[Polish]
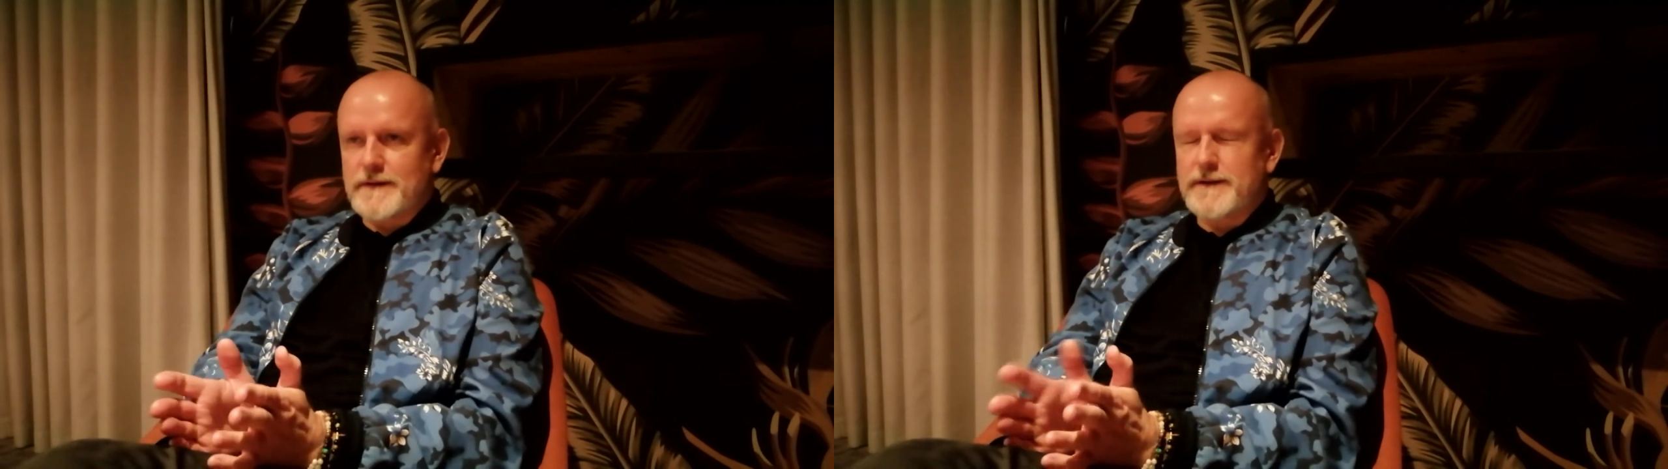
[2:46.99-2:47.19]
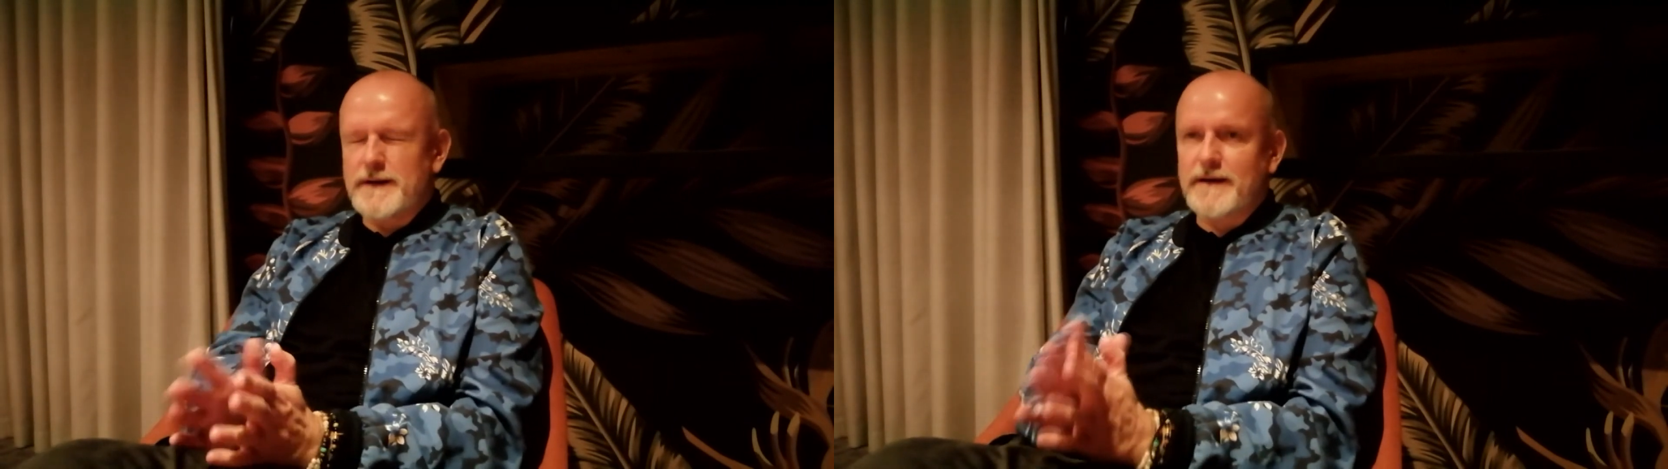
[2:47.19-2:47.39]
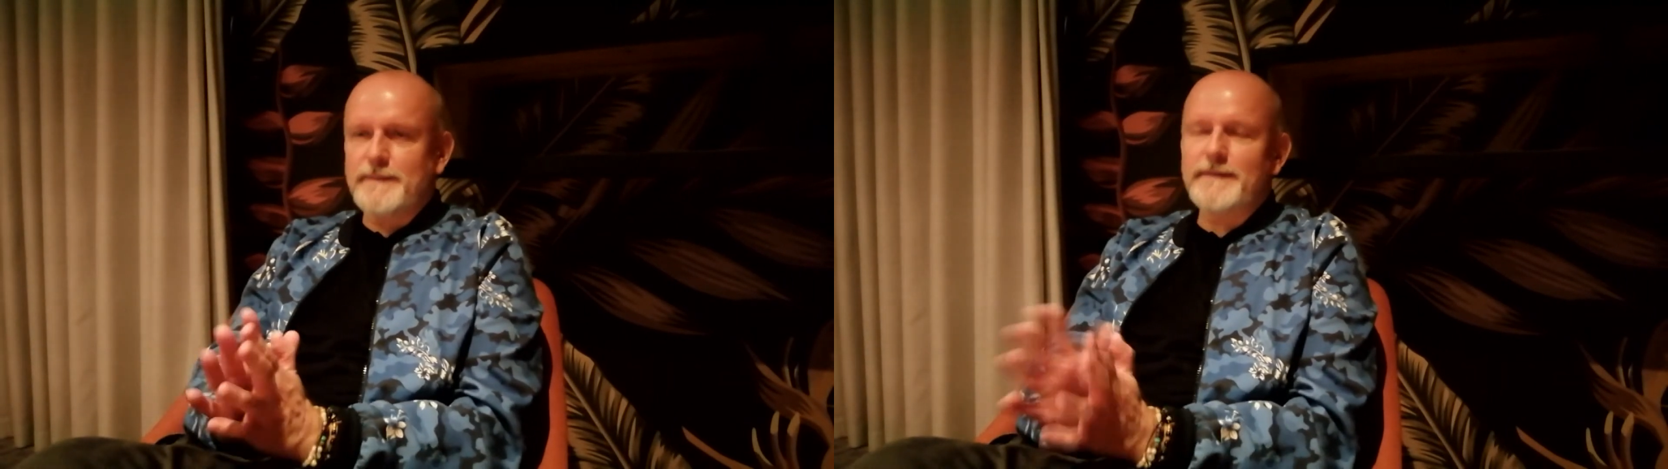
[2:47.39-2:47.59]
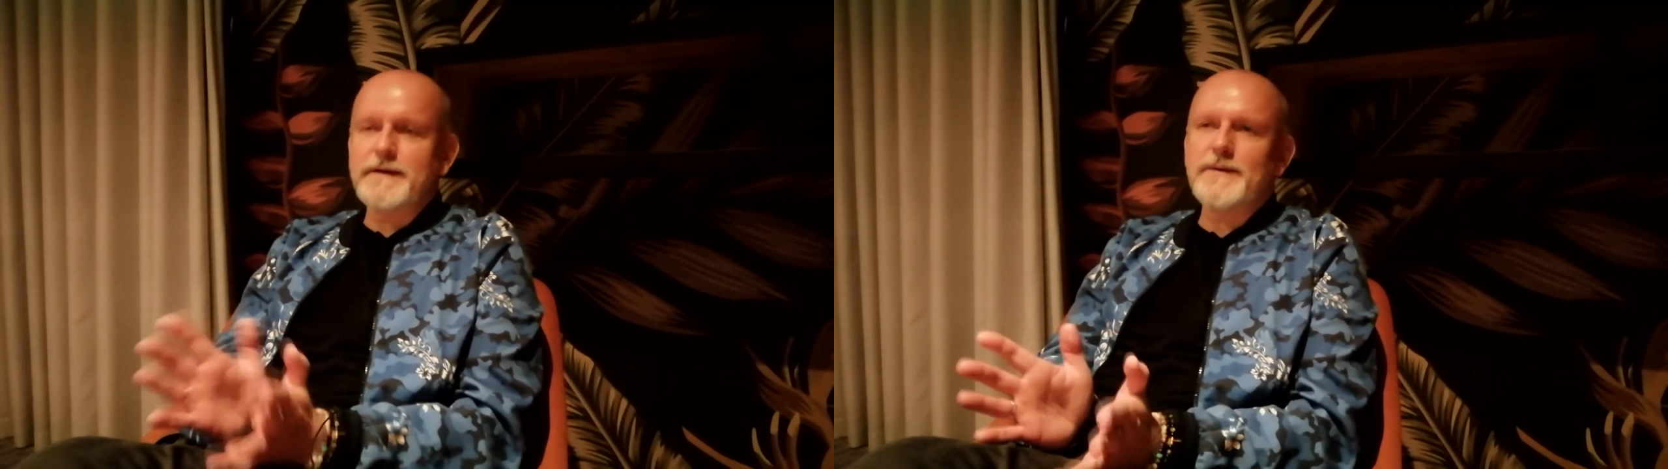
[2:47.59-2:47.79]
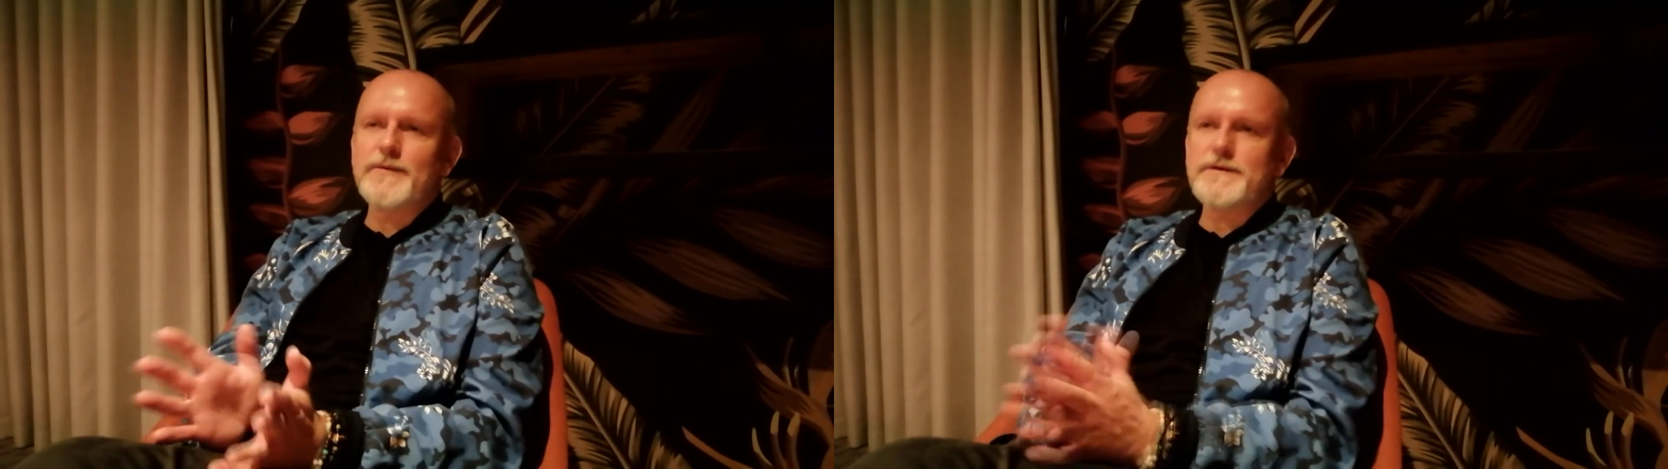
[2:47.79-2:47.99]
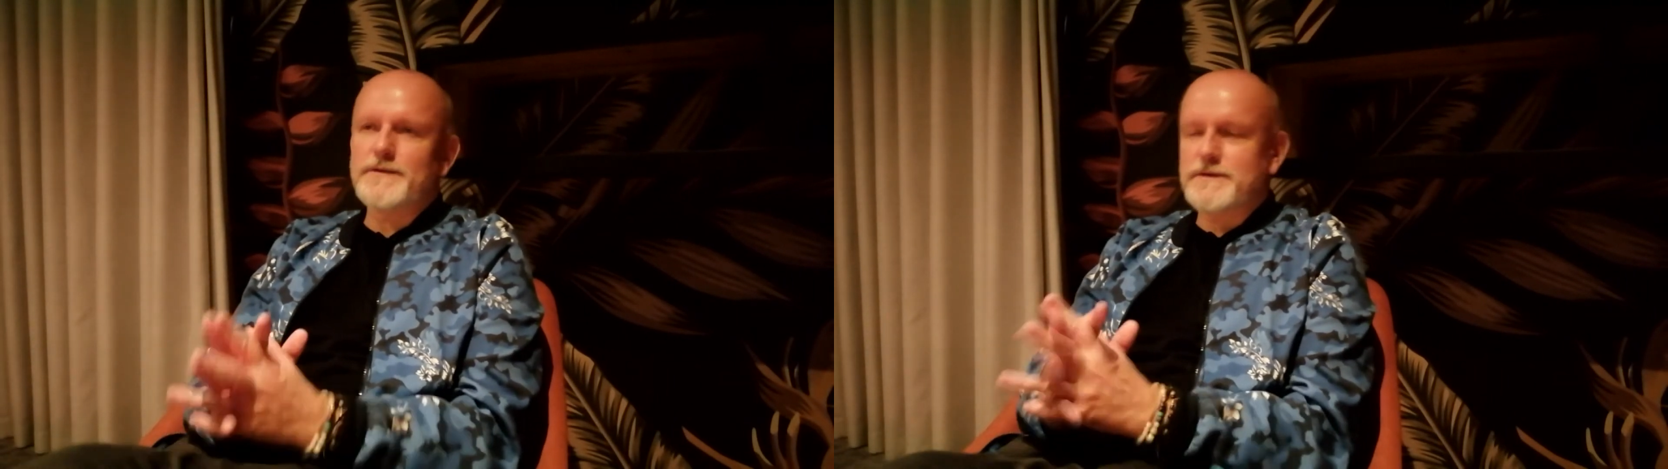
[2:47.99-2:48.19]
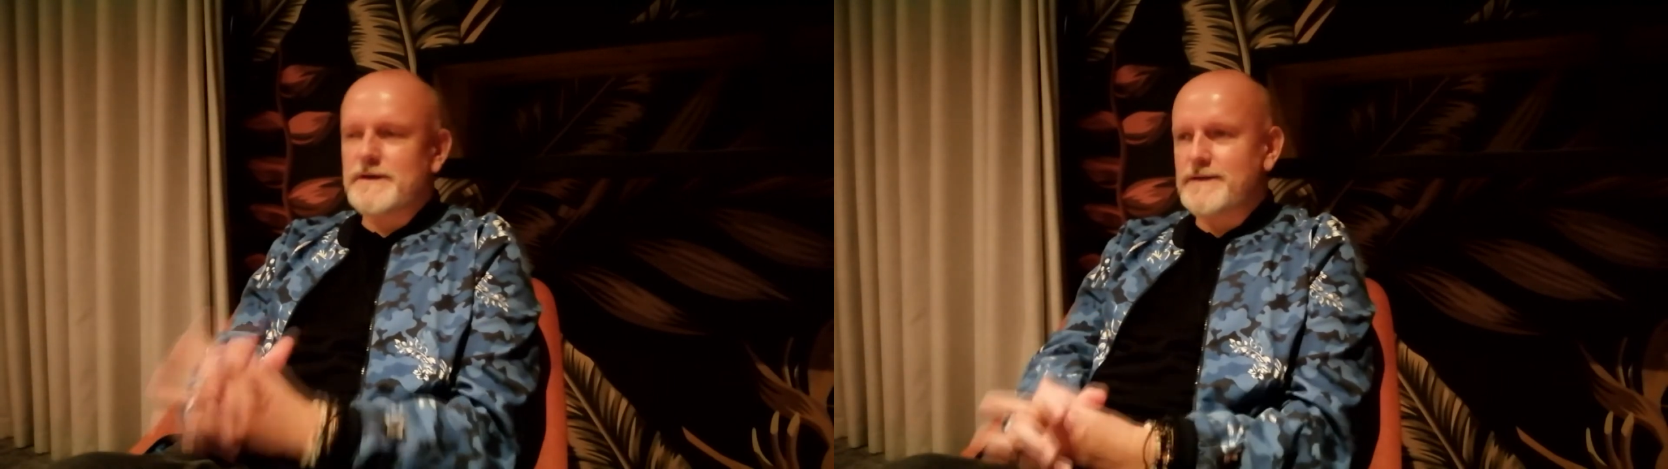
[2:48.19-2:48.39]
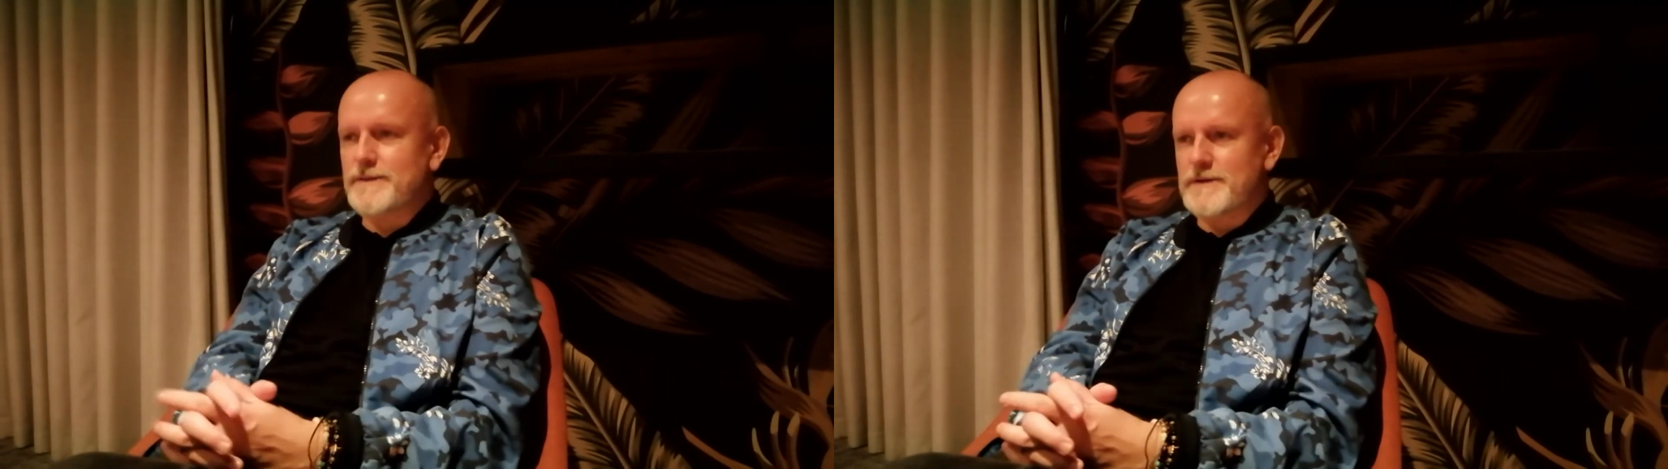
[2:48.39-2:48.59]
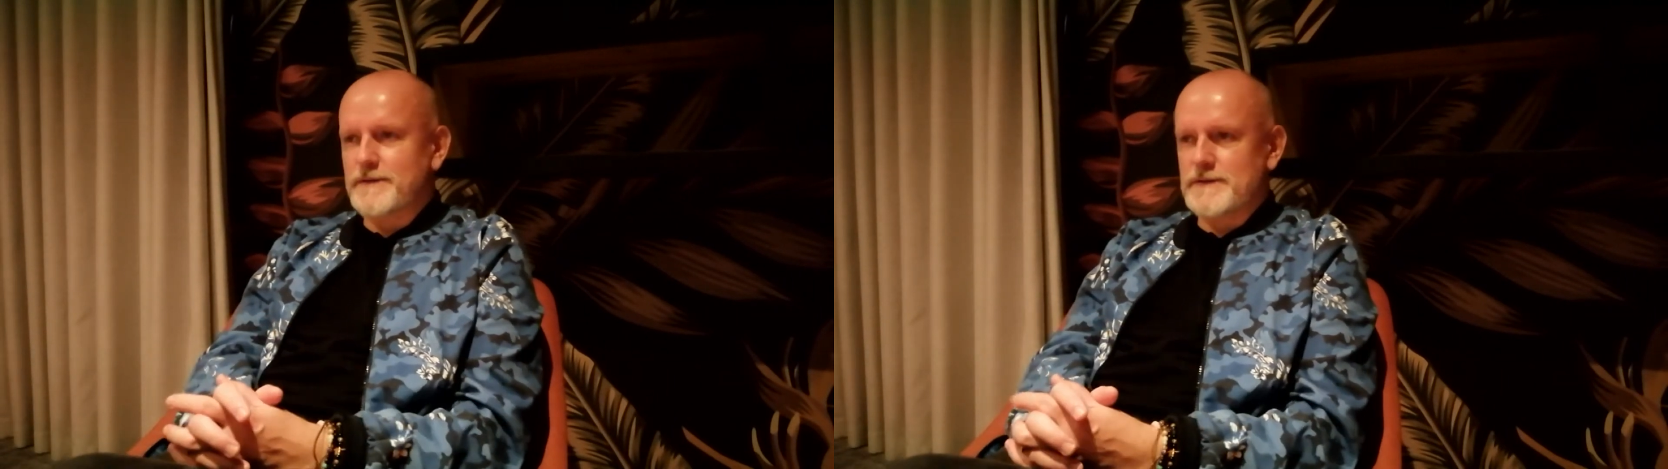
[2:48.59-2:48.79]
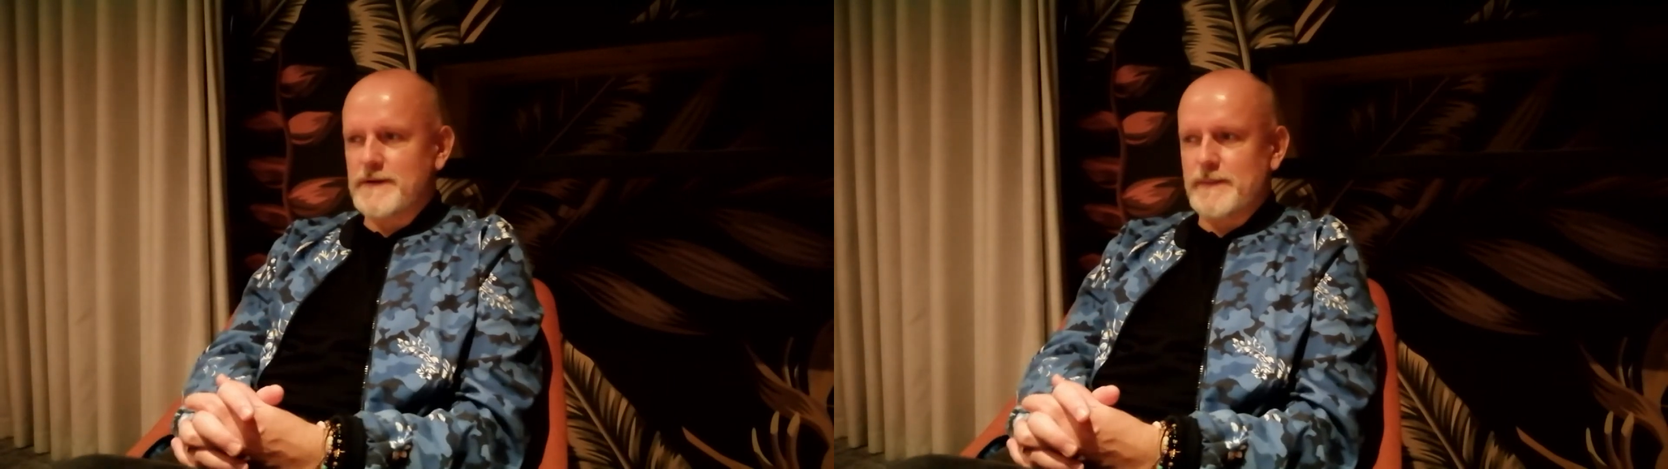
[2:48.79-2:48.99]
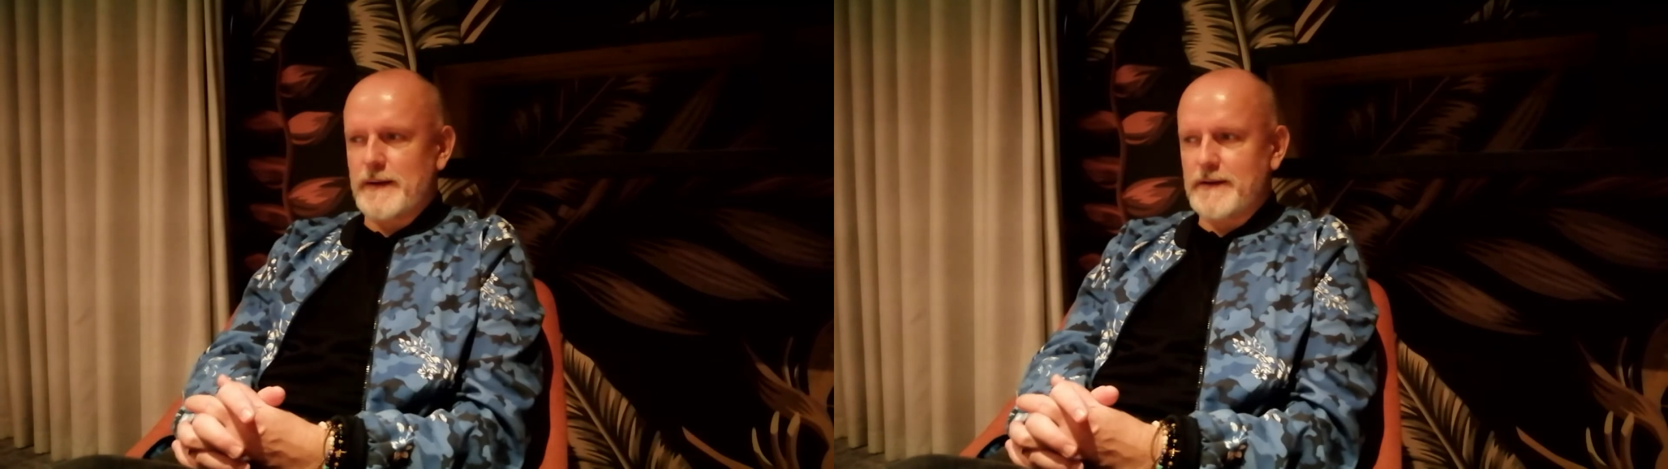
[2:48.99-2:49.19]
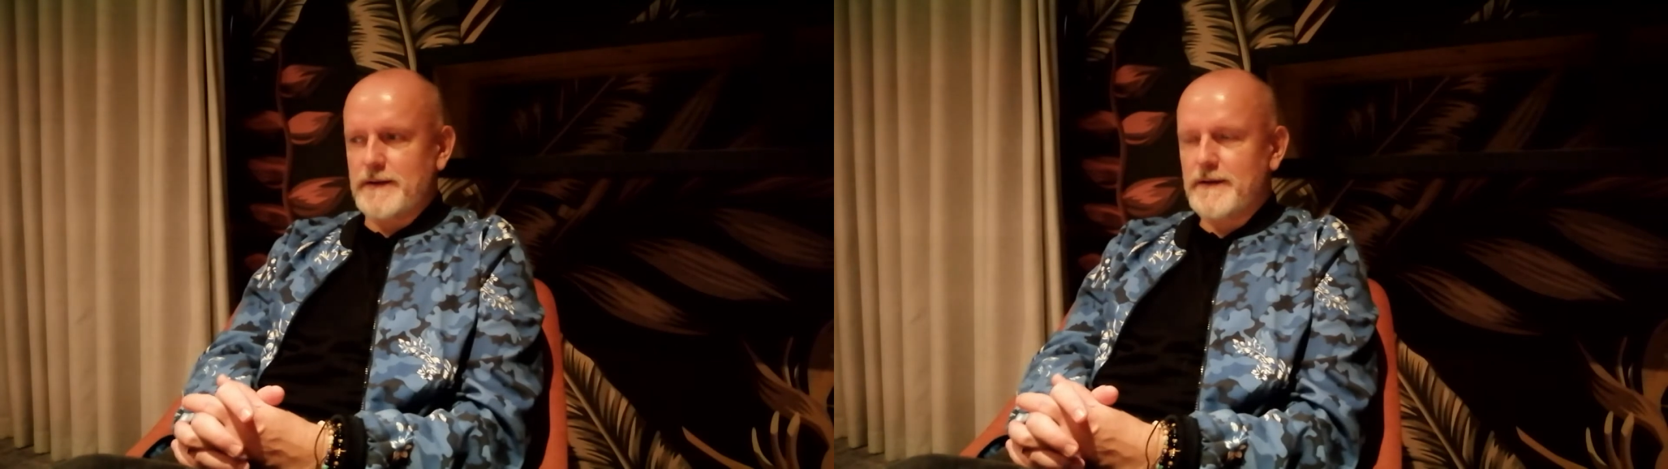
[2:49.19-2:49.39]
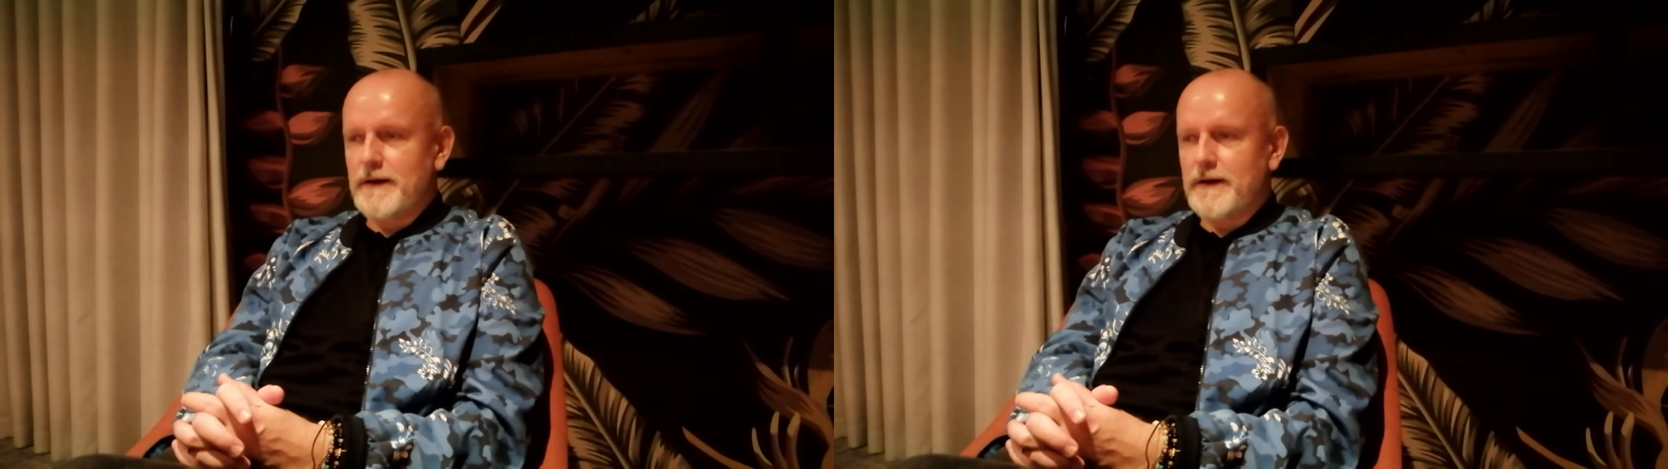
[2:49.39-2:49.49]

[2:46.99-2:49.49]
I tak naprawdę te możliwości nie są jeszcze wyczerpane.